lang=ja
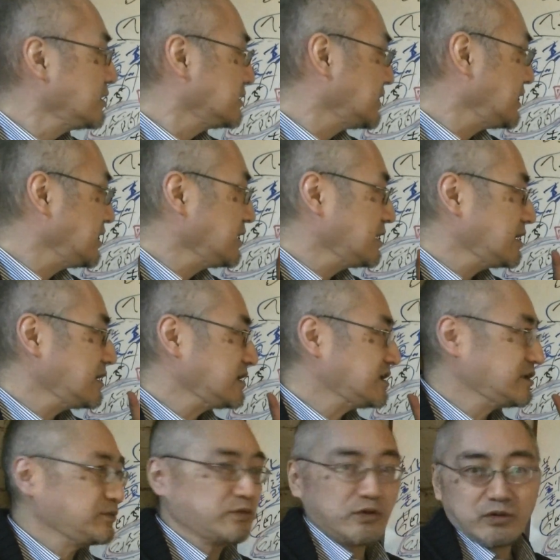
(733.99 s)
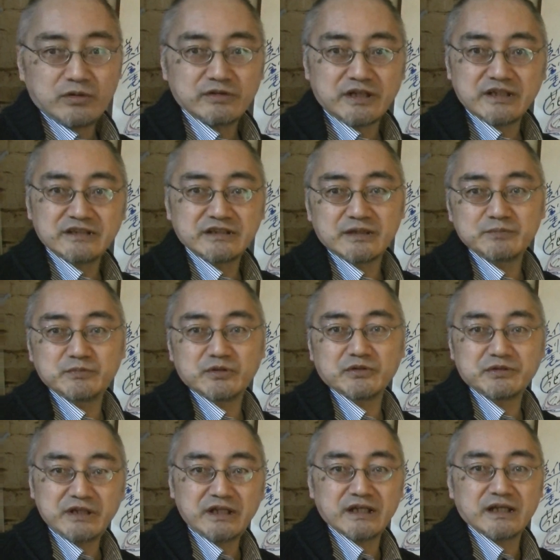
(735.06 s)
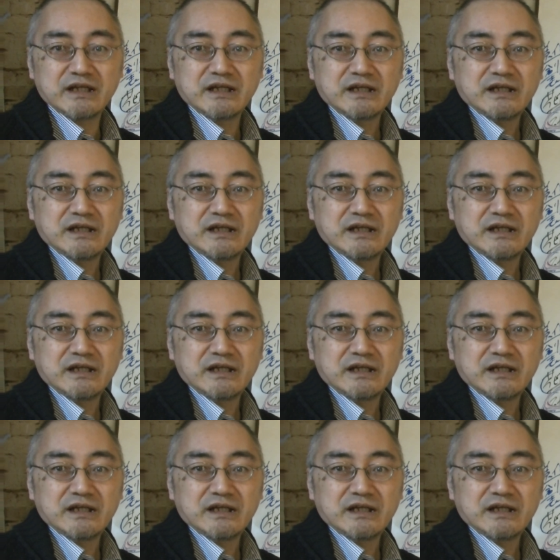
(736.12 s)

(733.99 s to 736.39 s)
ね、疫病伝染病で、